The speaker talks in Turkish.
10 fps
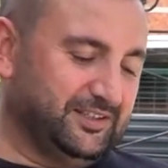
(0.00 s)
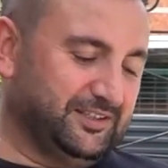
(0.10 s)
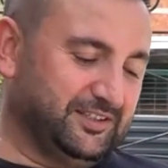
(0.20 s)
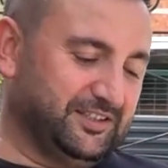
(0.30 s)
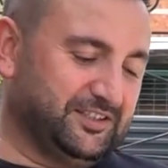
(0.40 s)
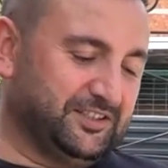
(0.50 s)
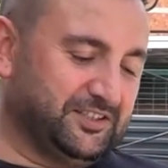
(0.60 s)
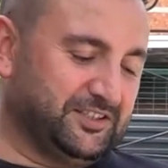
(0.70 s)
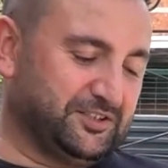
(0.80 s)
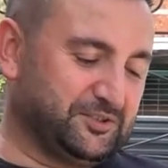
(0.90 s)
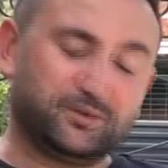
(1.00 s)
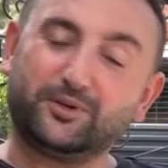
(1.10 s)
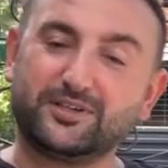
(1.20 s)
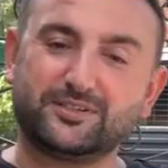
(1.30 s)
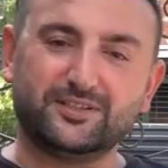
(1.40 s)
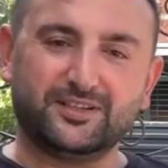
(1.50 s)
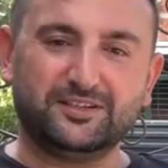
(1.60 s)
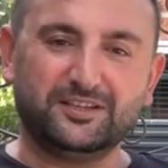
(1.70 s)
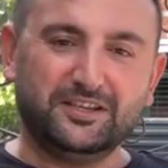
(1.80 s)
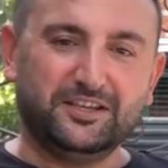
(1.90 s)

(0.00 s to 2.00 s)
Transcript: E, sonrasında